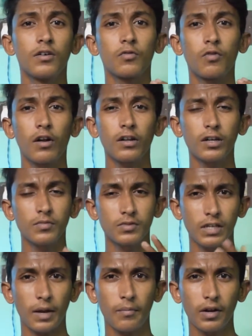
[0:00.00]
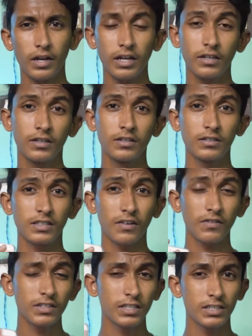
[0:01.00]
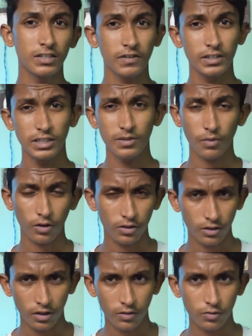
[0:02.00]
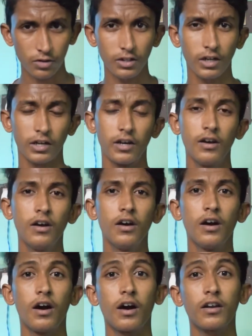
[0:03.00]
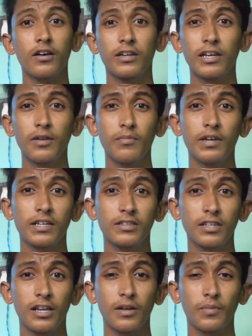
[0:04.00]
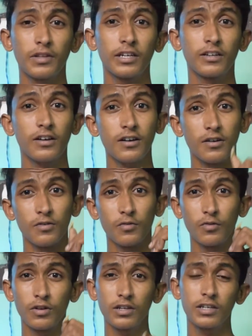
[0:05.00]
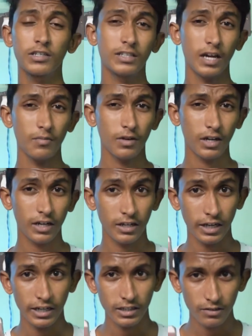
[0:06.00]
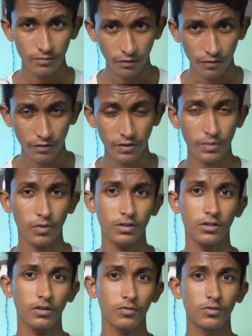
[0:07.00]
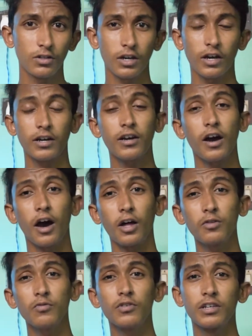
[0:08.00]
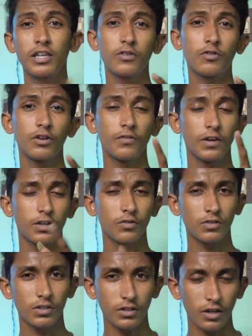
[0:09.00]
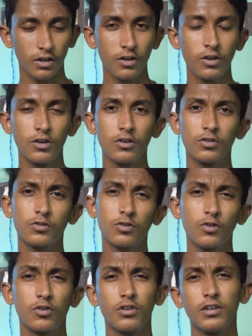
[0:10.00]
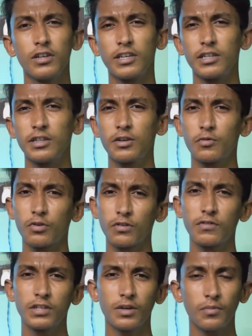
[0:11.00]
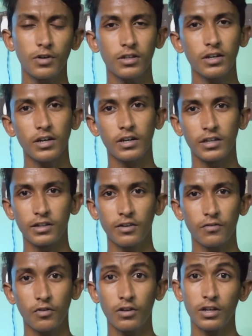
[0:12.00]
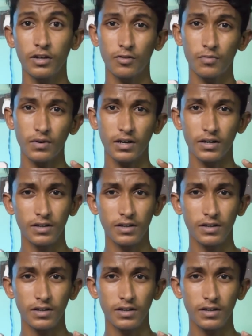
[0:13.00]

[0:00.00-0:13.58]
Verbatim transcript: குவால்காம் ஸ்னாப் ட்ராகன் செவன் சிக்ஸ்டி ஃபைவ் ஜி ப்ராசர் தான் கொடுத்துருக்காங்க ஆனால் ரியல்மி எக்ஸ் த்ரீயில் பார்த்தீங்கன்னா உங்களுக்கு ஸ்னாப் ட்ராகன் எயிட் ஃபிஃப்டி ஃபைவ் ப்ராசர் கொடுத்துருக்காங்க அதுவும் இதே டுவெண்ட்டி ஃபைவ் தௌசண்ட் தான் ஸோ இந்த ஒரு விஷயம் மட்டும்தான் இந்த ஃபோனில் ரொம்ப